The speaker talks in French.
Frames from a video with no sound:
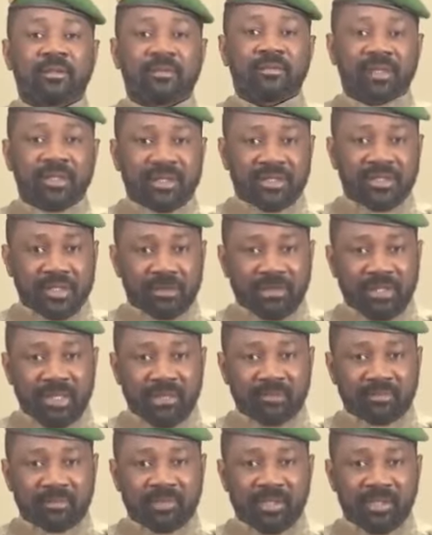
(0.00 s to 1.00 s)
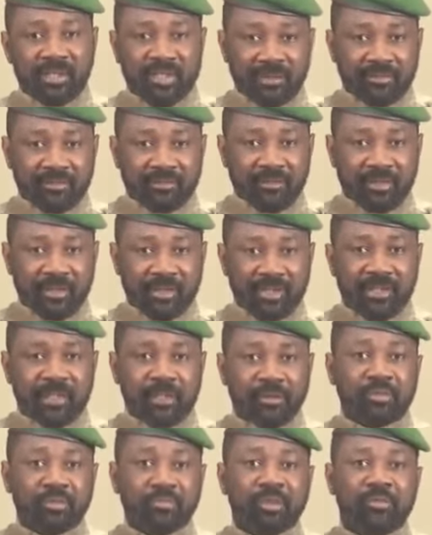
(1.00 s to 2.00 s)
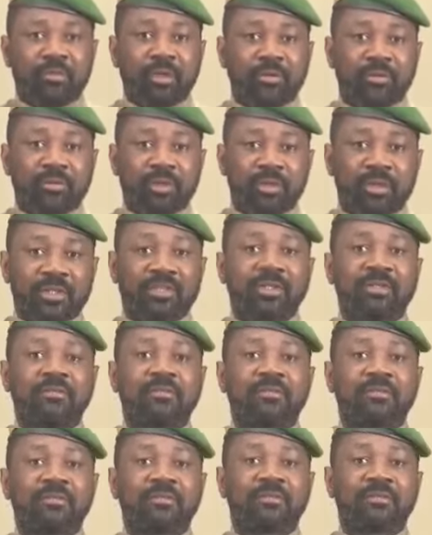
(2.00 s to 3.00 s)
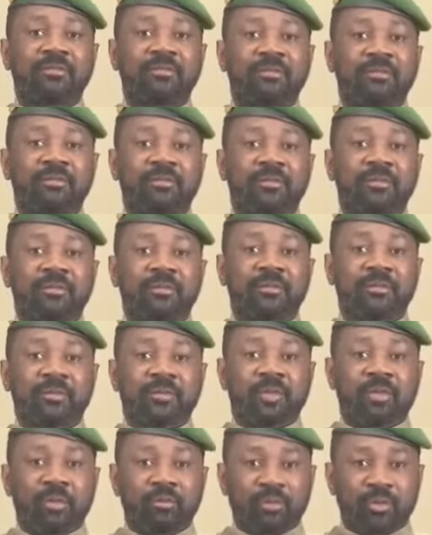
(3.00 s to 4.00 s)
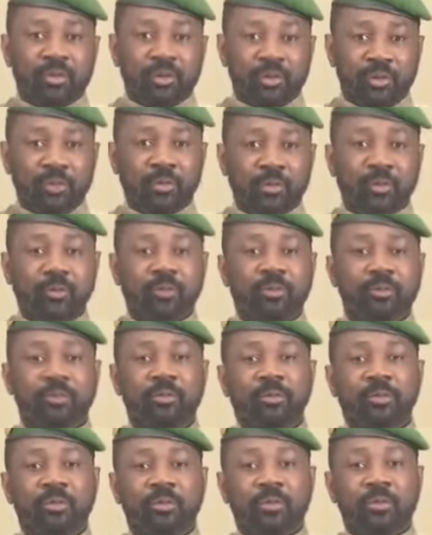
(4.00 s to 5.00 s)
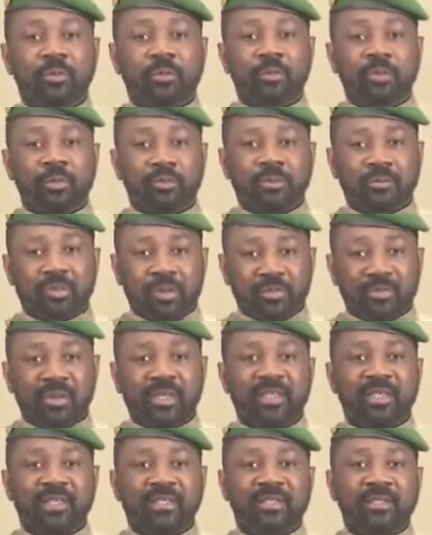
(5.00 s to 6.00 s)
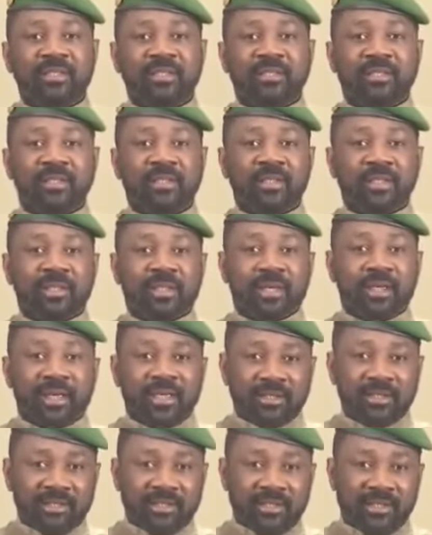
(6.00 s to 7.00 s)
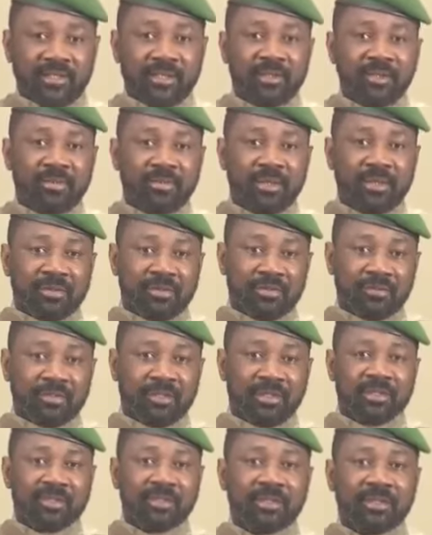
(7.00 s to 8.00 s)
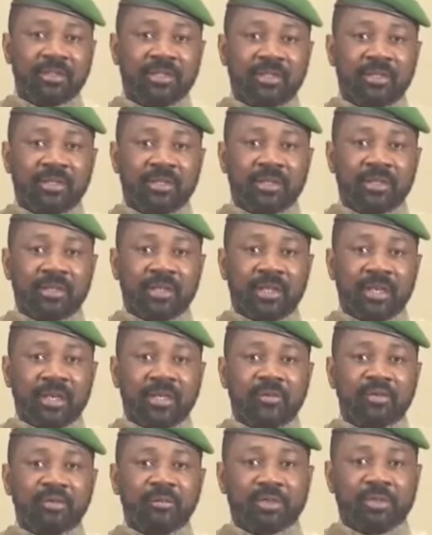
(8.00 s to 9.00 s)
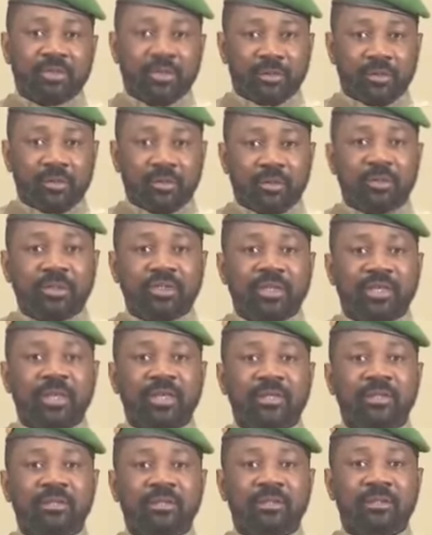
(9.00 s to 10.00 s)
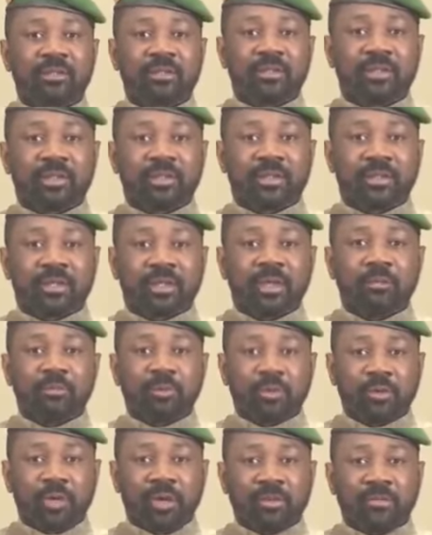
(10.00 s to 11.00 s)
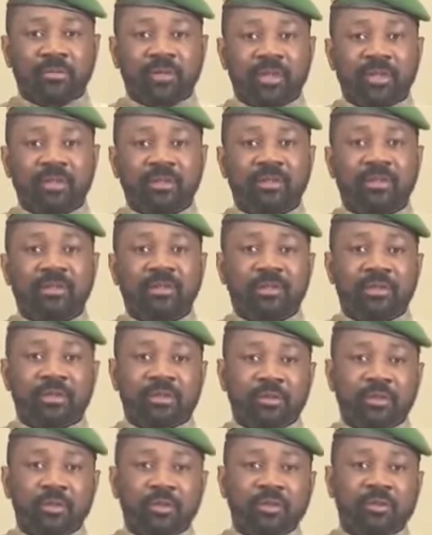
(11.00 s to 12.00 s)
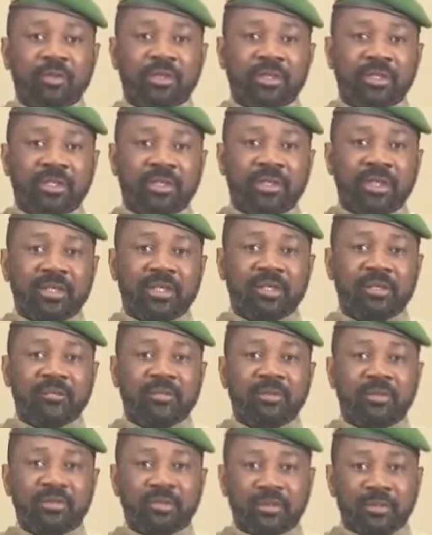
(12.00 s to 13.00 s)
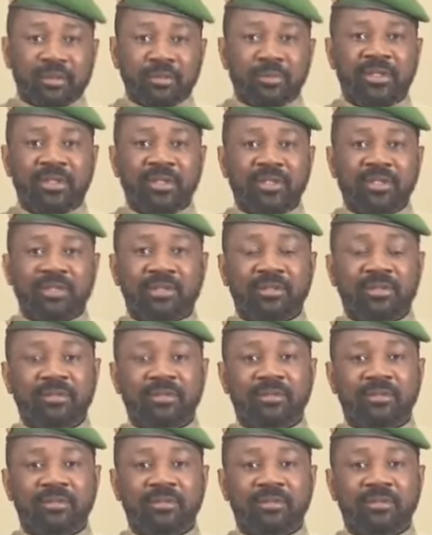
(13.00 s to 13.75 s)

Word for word: Le 22 septembre est gravé dans notre mémoire collective comme le jour où le peuple malien a décidé de mettre fin à la domination coloniale en proclamant le nouvel État libre du Mali.